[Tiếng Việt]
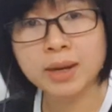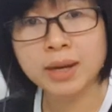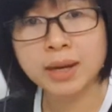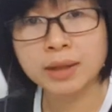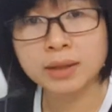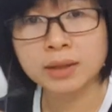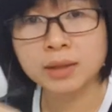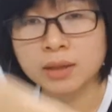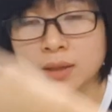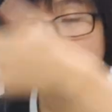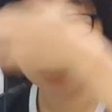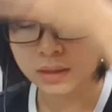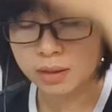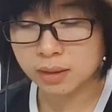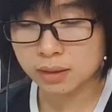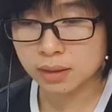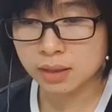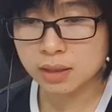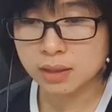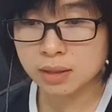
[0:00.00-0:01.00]
đây.
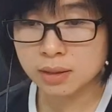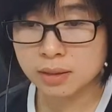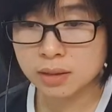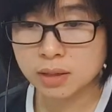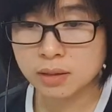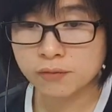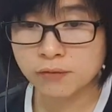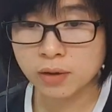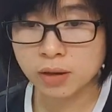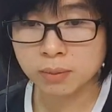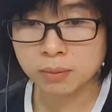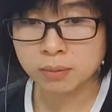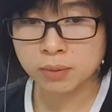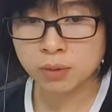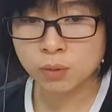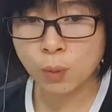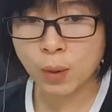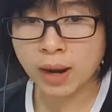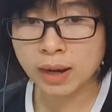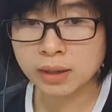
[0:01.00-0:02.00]
Cái phần
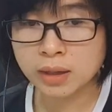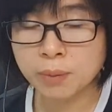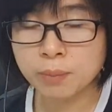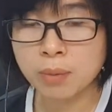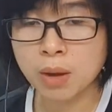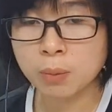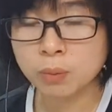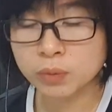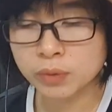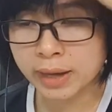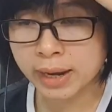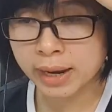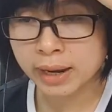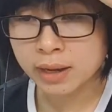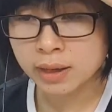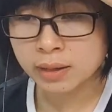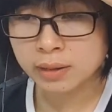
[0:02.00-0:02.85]
quăng nó mọc ra